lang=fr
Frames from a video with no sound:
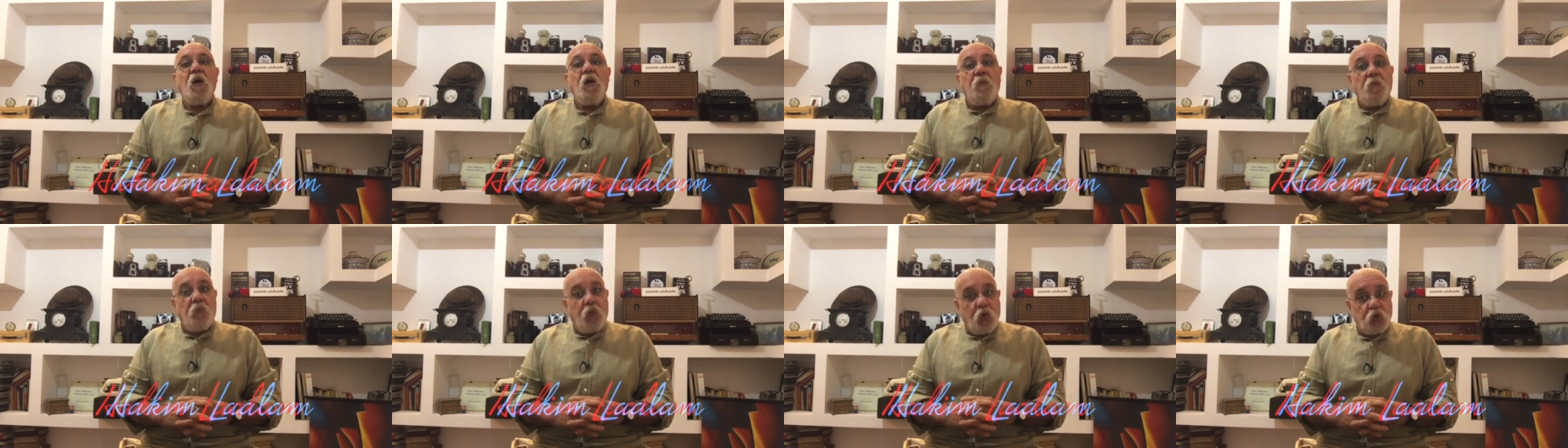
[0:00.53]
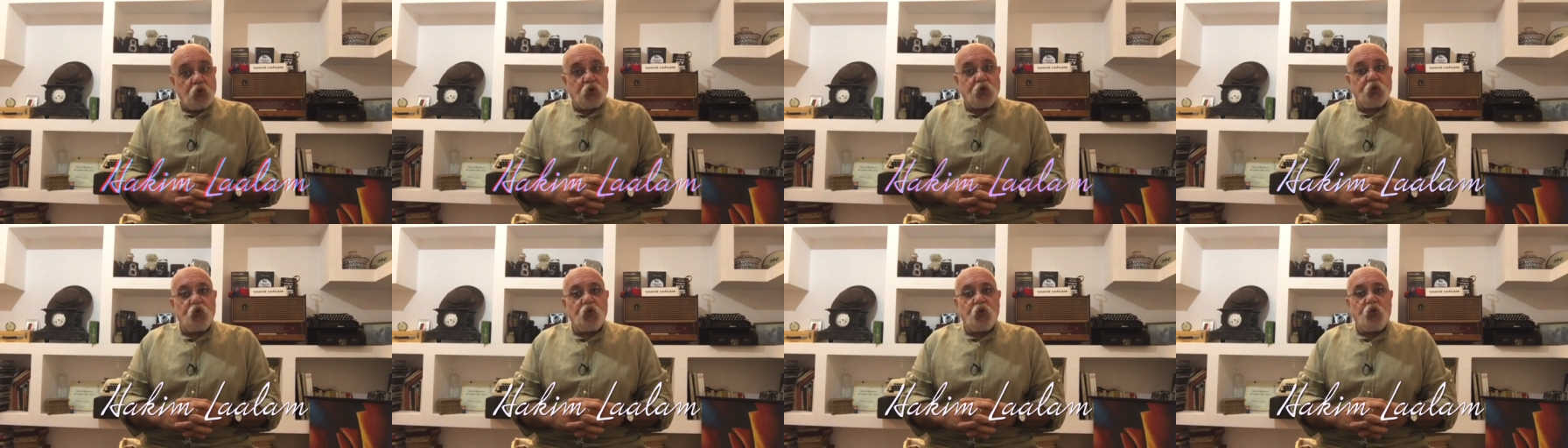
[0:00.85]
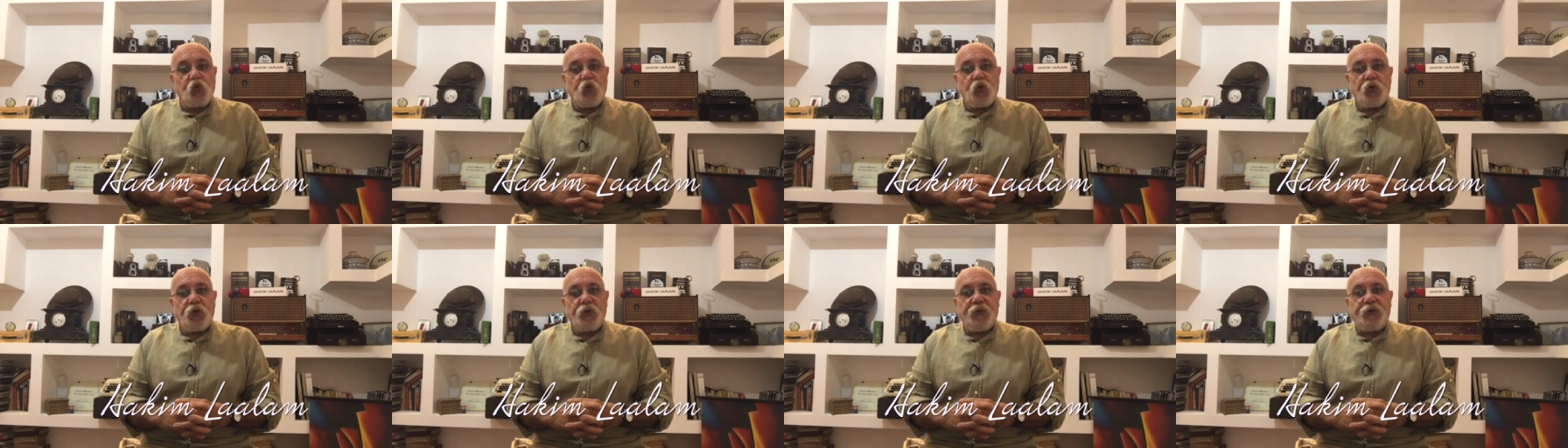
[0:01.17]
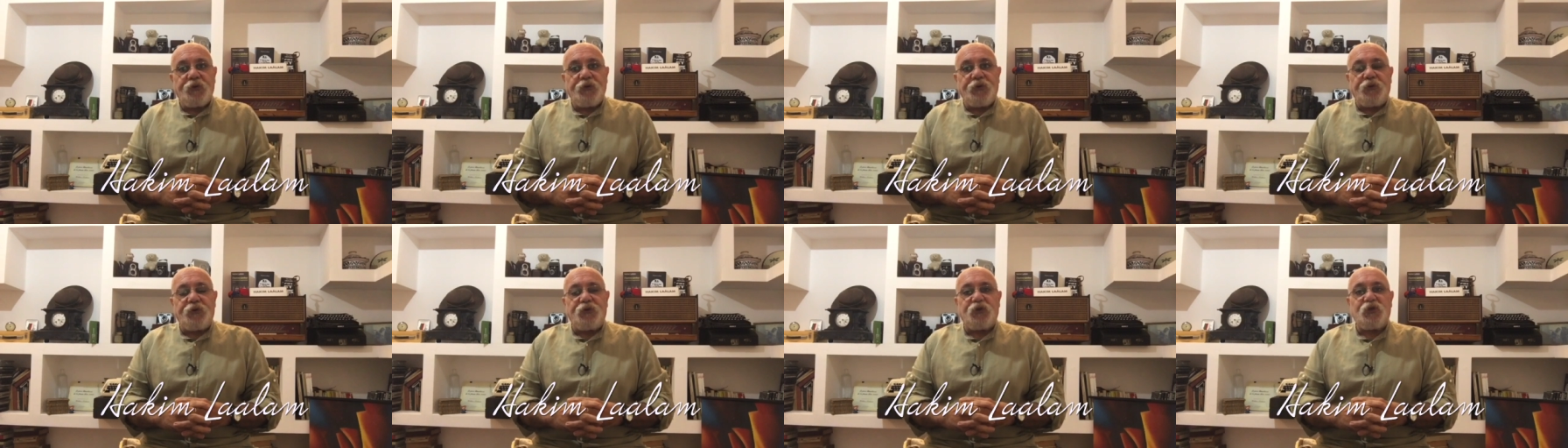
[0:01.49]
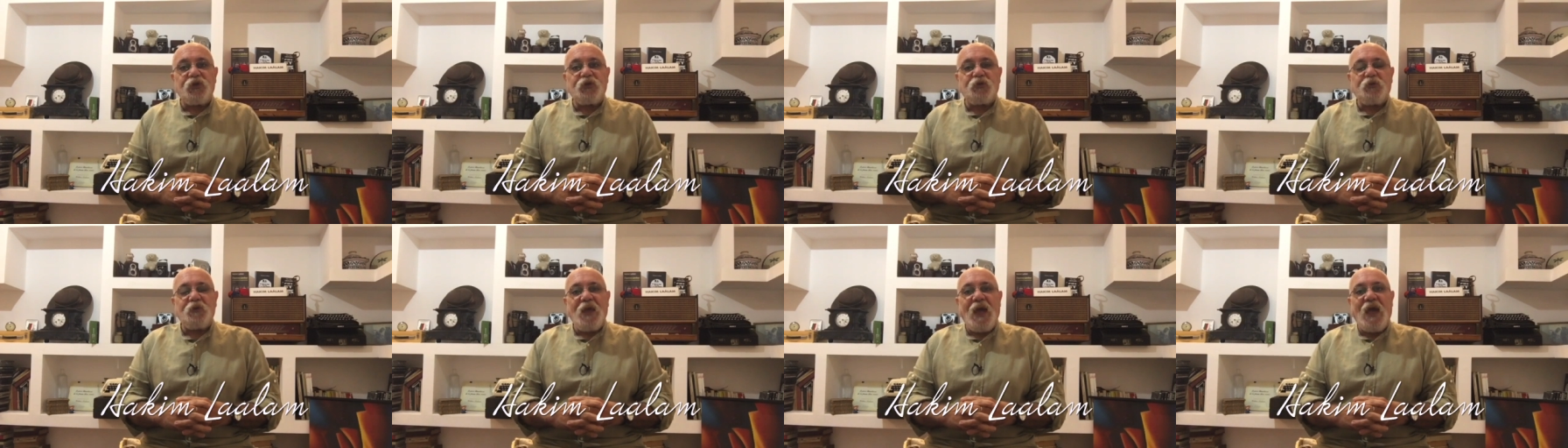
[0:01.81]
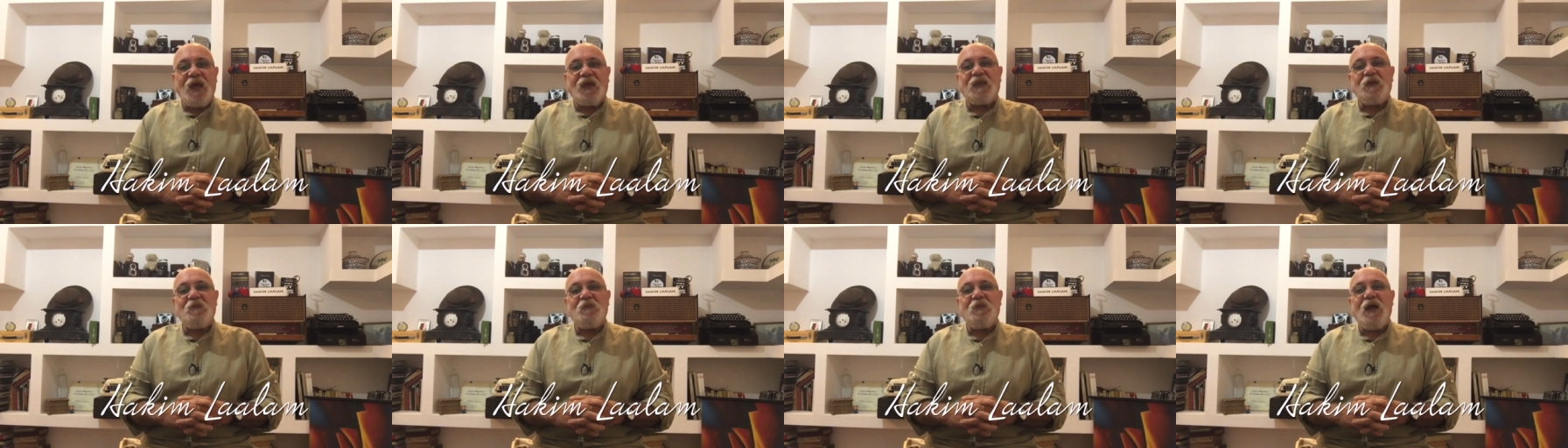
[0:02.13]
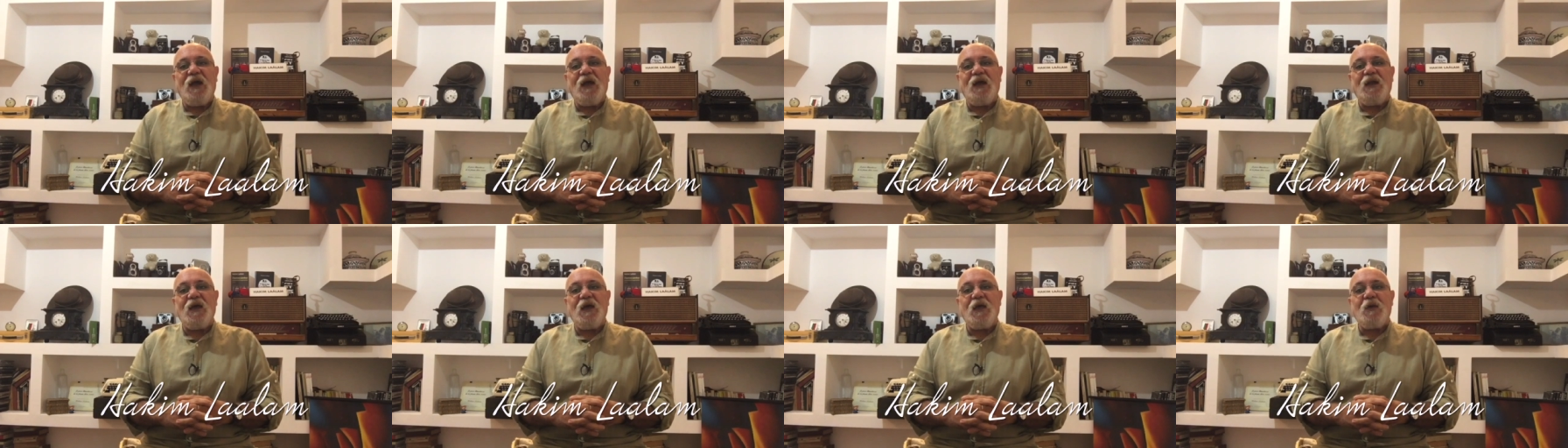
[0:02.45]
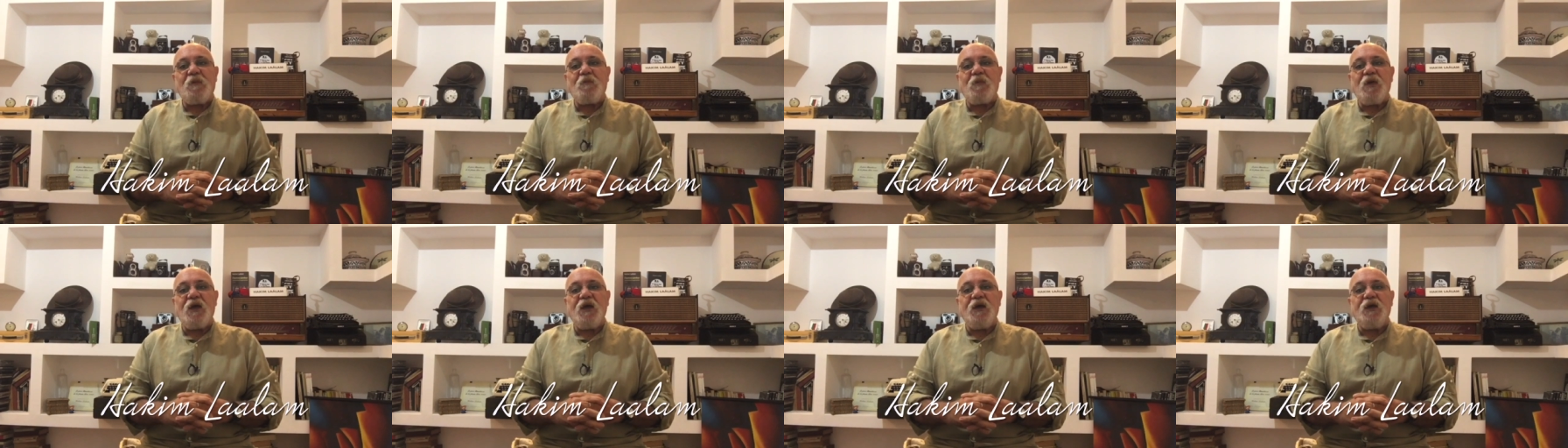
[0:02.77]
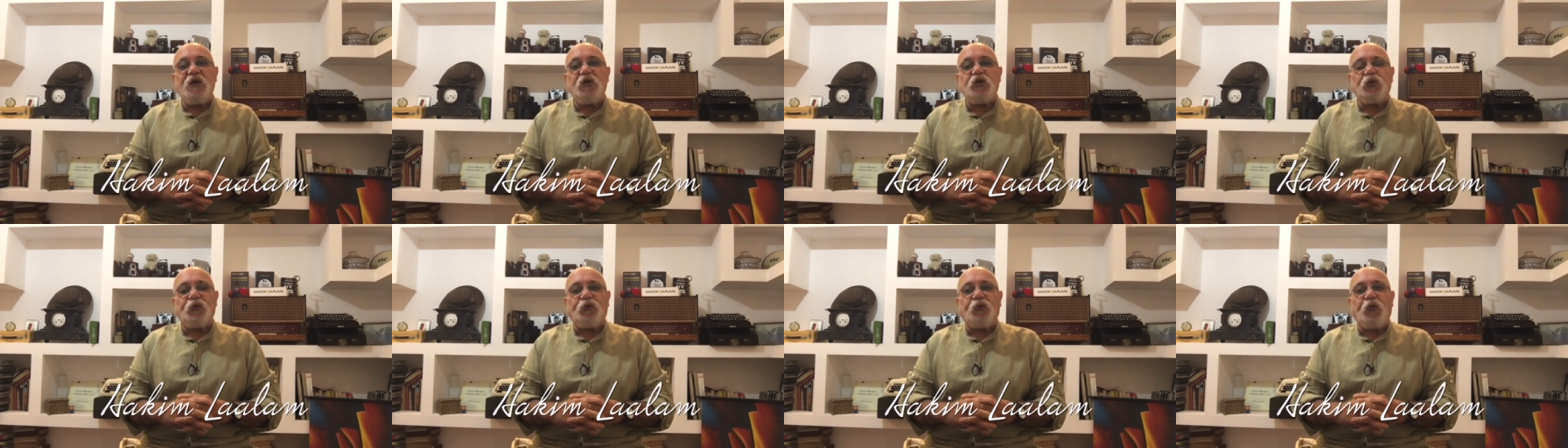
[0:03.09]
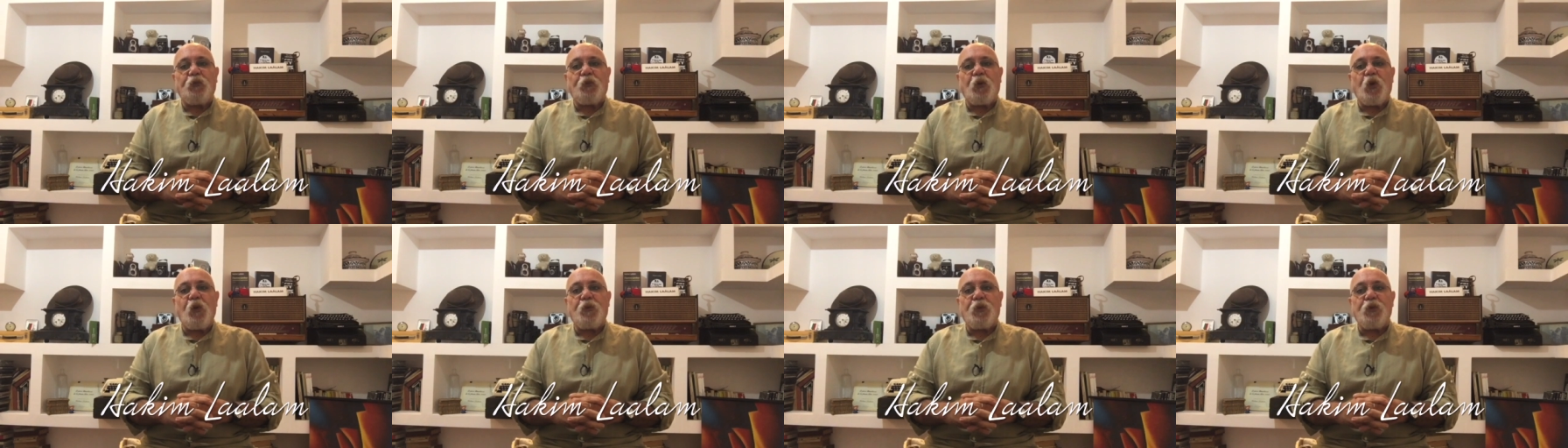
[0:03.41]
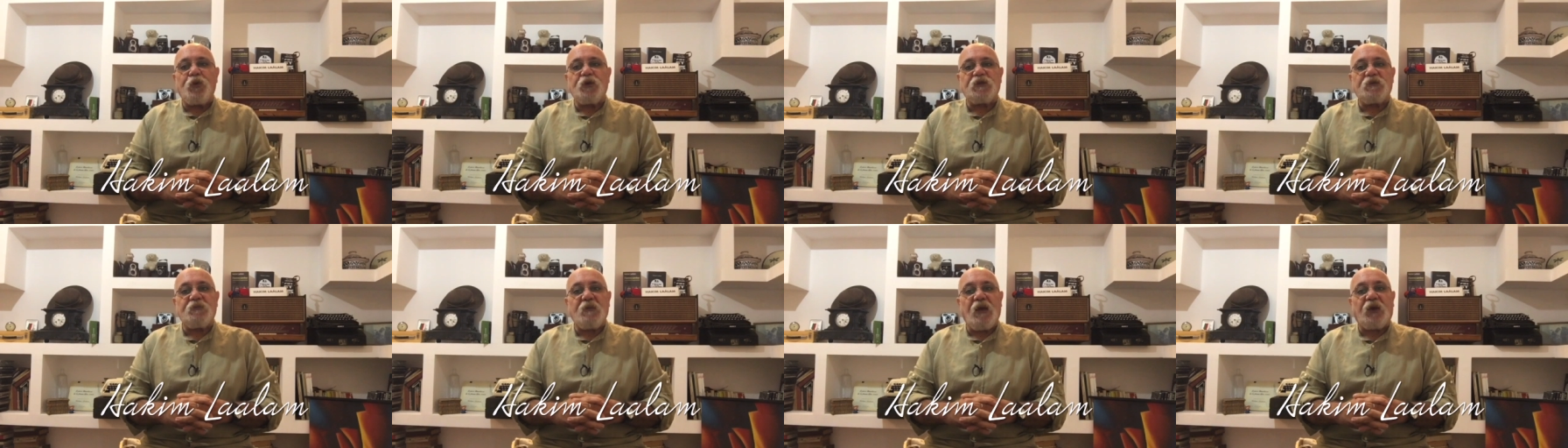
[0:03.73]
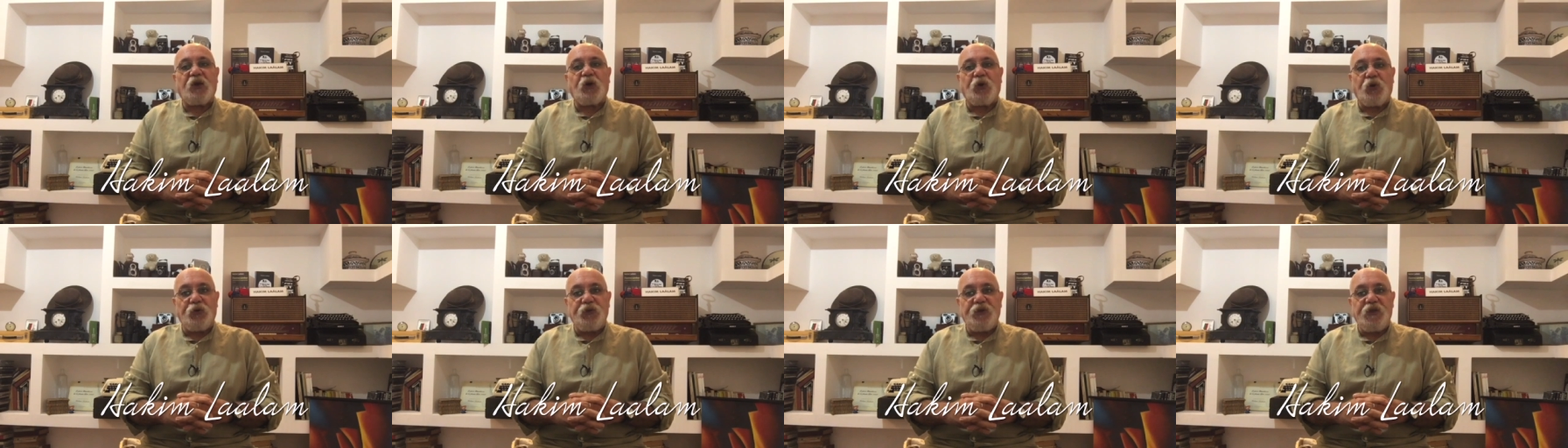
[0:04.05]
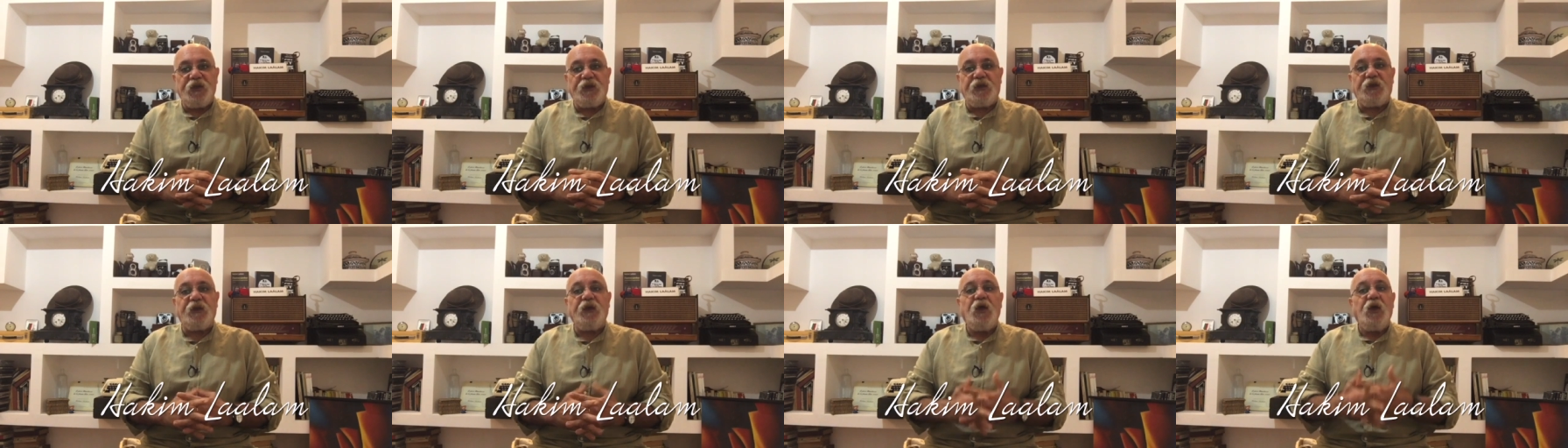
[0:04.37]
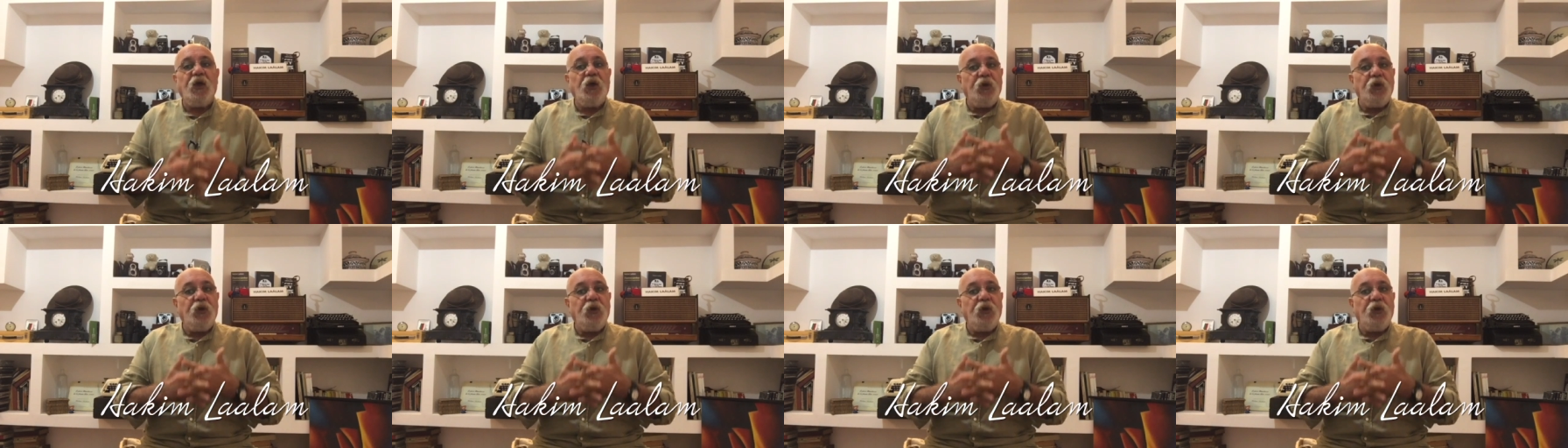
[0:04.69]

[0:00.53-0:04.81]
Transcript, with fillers: Bonjour, je suis Hakim Lalem et je vous propose ma chronique